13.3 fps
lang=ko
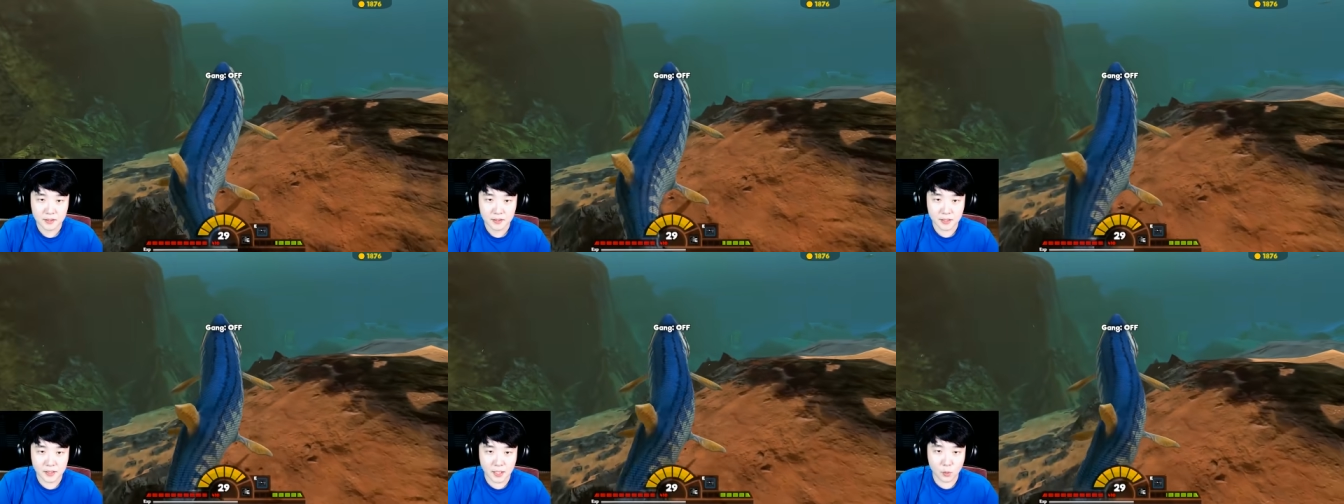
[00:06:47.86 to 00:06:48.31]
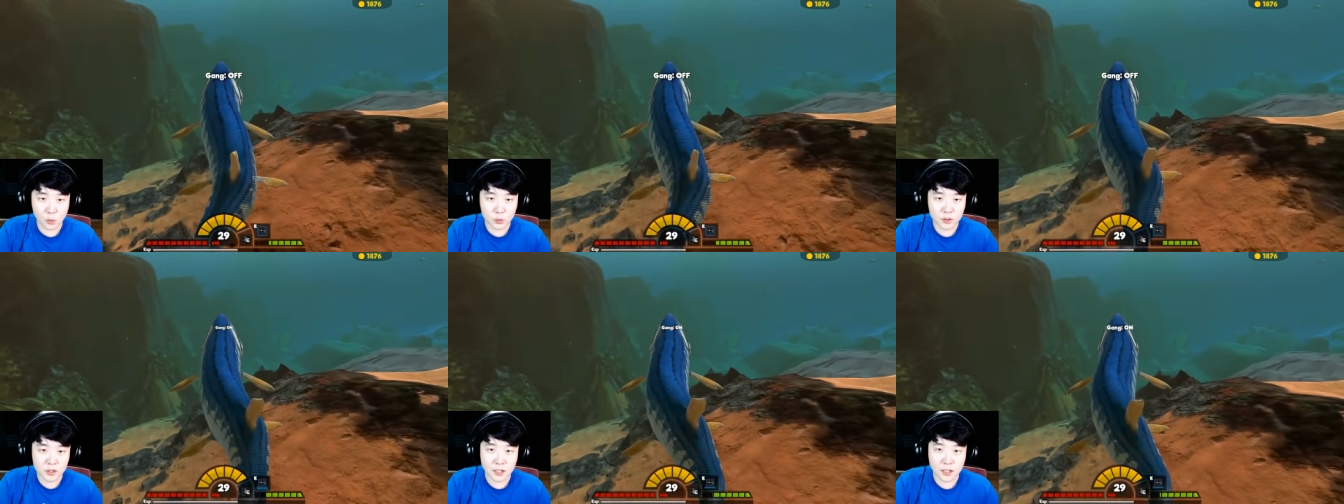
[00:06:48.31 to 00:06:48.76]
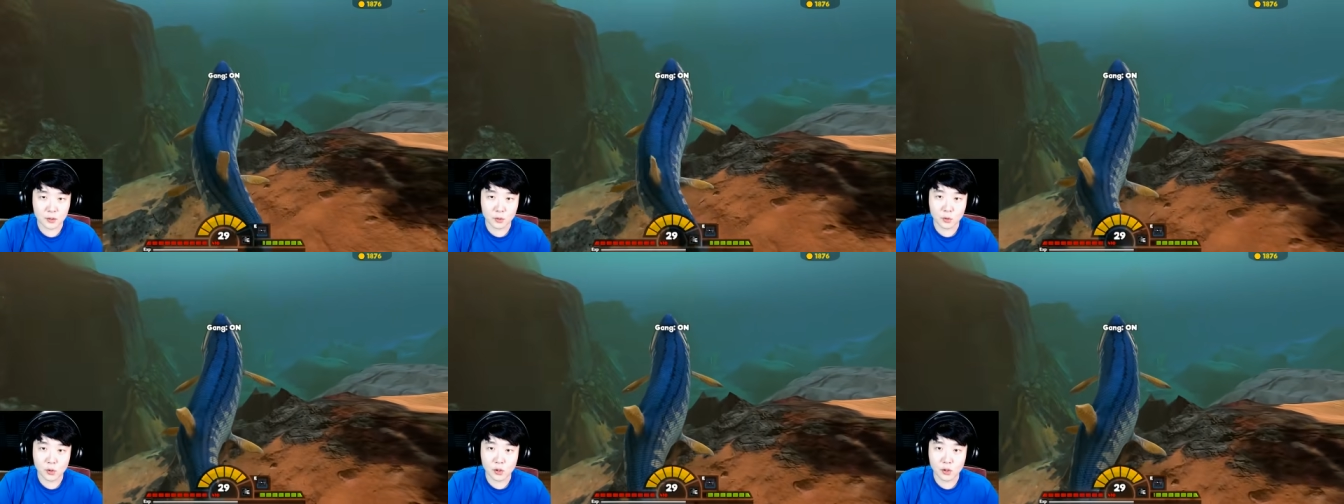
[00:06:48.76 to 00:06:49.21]
자 깽 온 일단
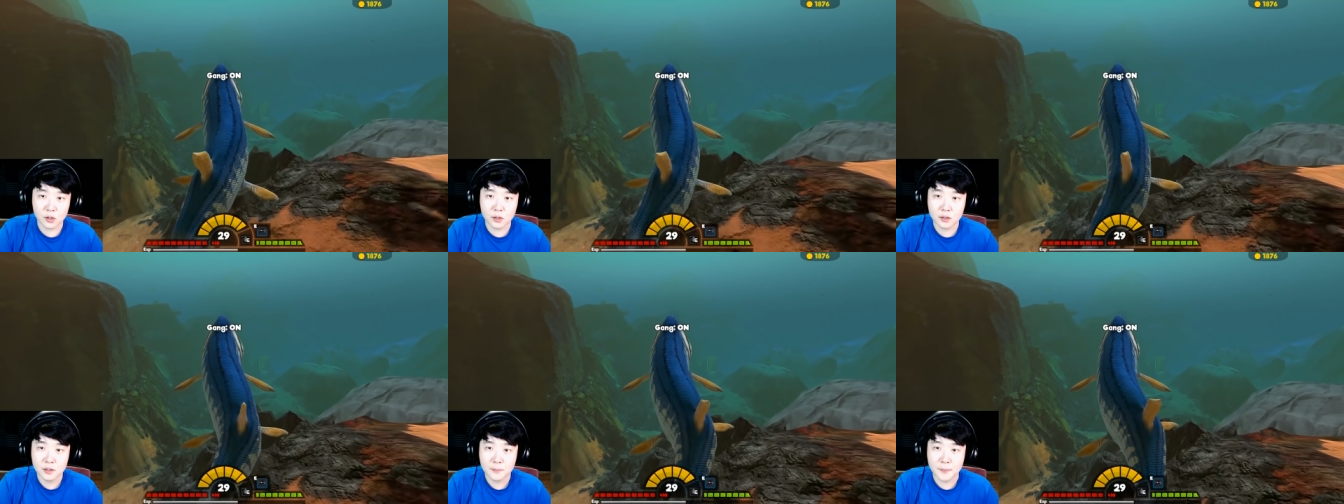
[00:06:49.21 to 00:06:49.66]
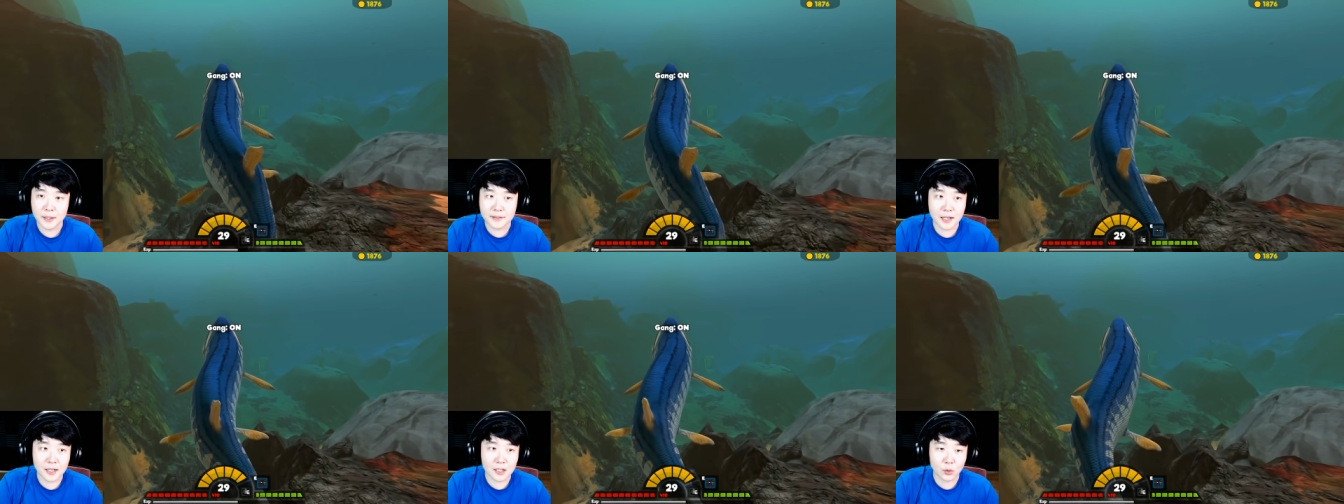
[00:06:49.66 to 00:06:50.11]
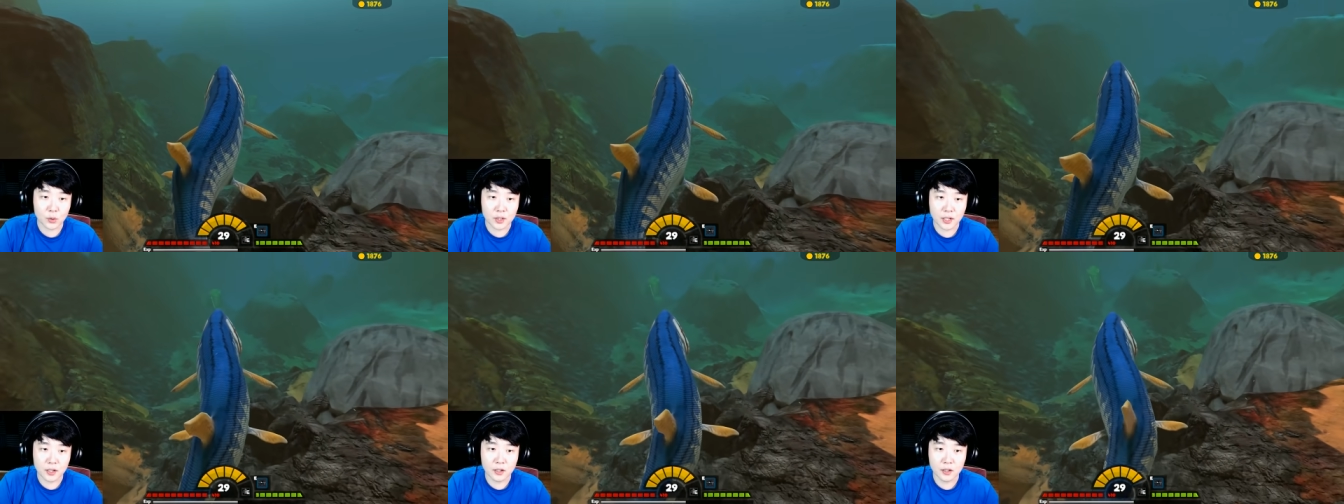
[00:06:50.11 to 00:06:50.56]
해놓고 백상아리
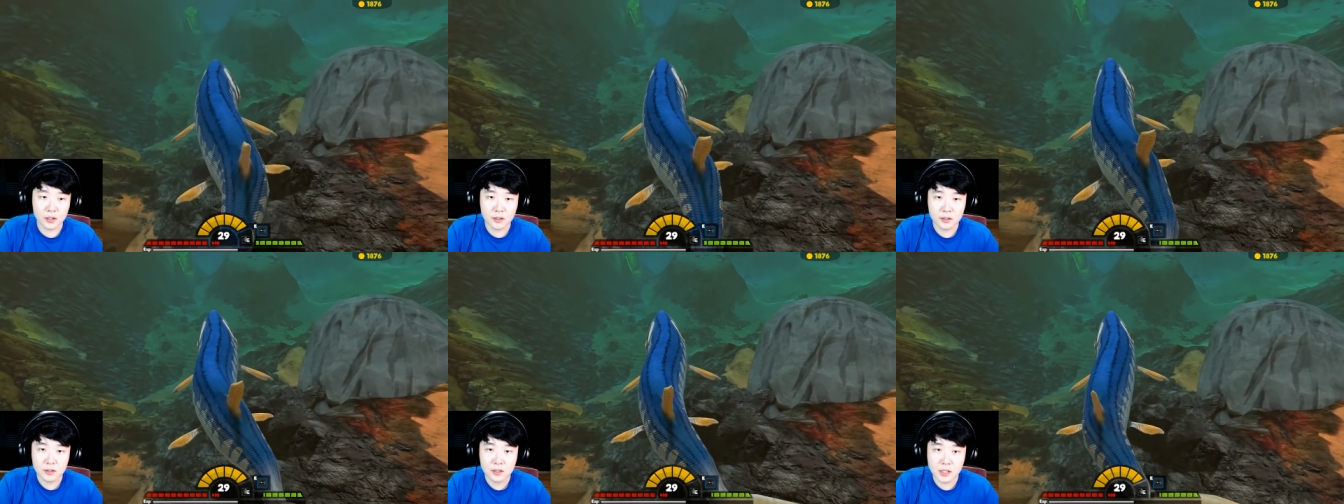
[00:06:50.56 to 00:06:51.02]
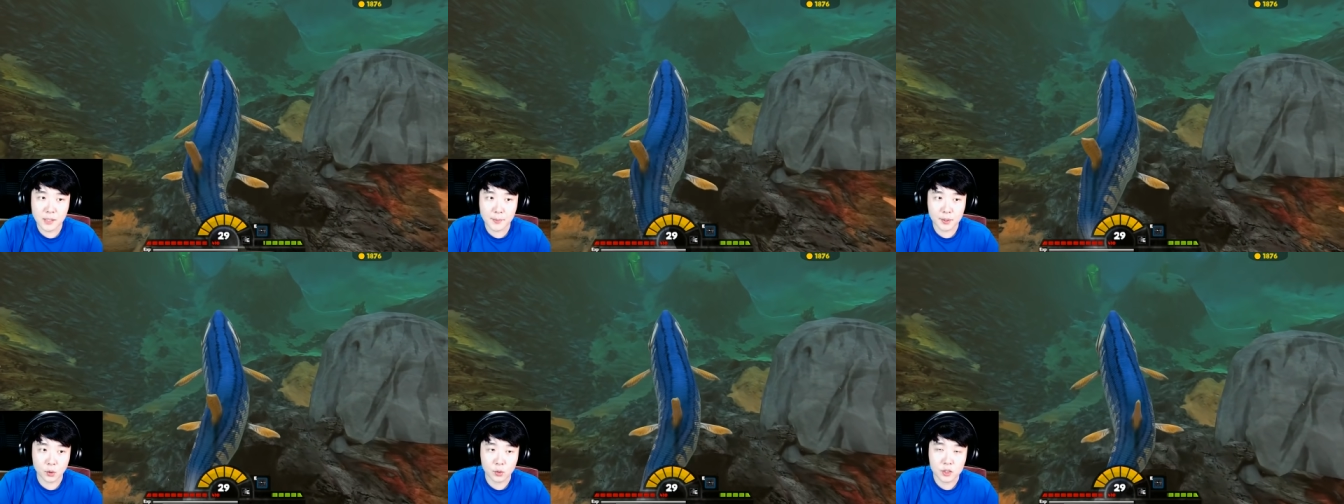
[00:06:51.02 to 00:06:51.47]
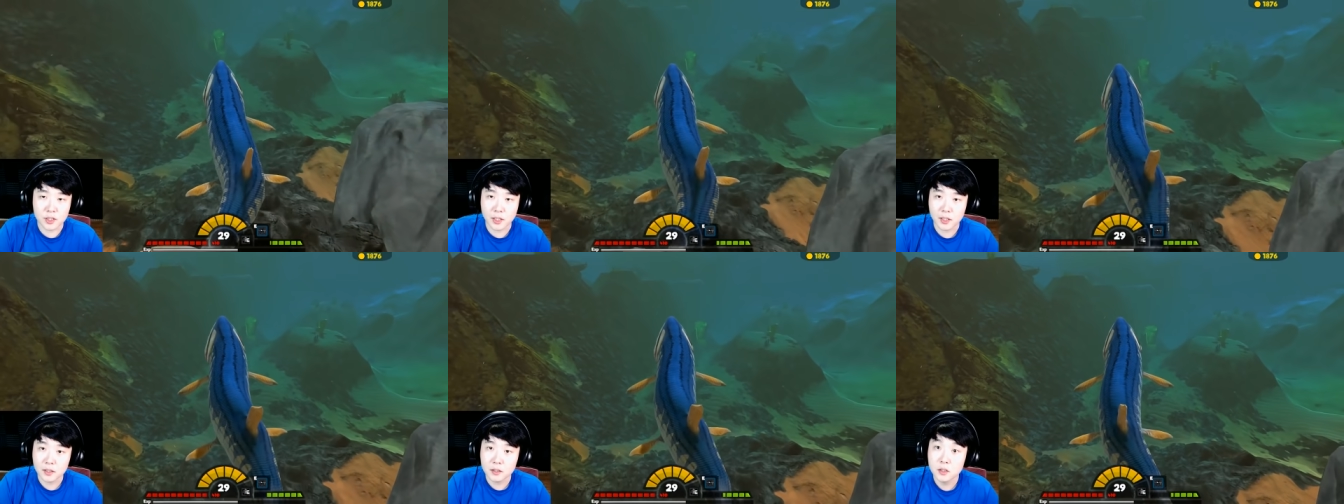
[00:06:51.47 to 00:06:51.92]
노릴게요. 1렙만 더 올리자.
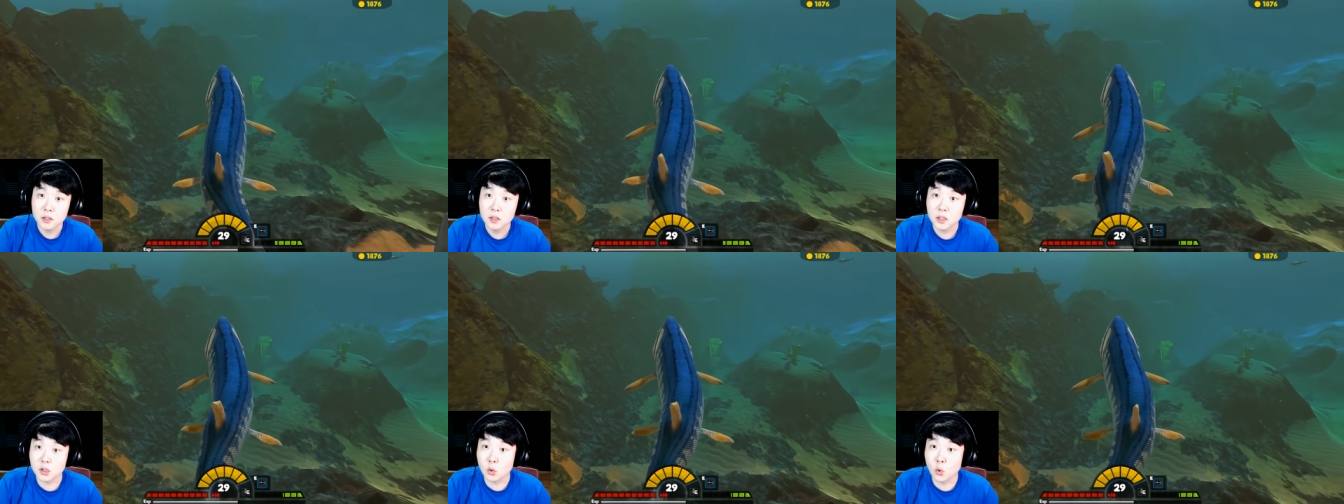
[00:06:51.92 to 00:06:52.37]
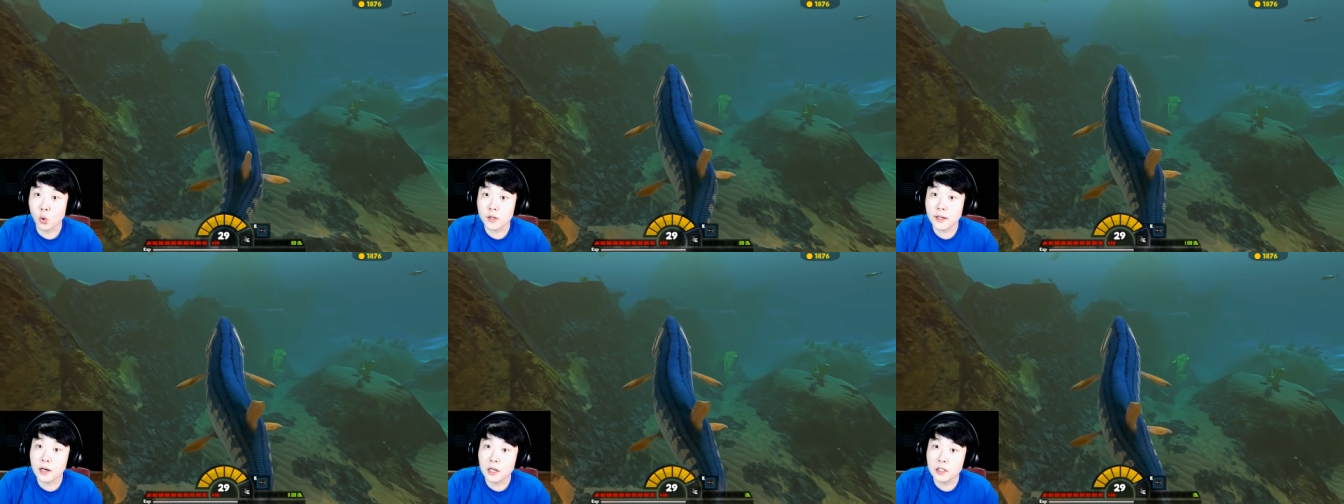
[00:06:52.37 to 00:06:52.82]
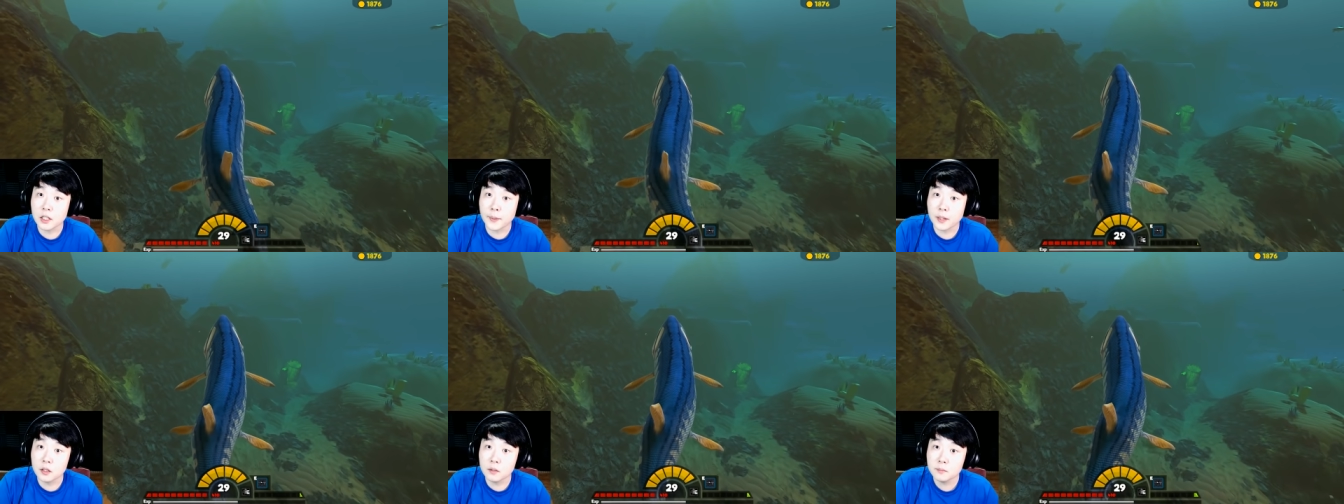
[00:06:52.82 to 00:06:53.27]
야 저 고래상어 아니냐 방금?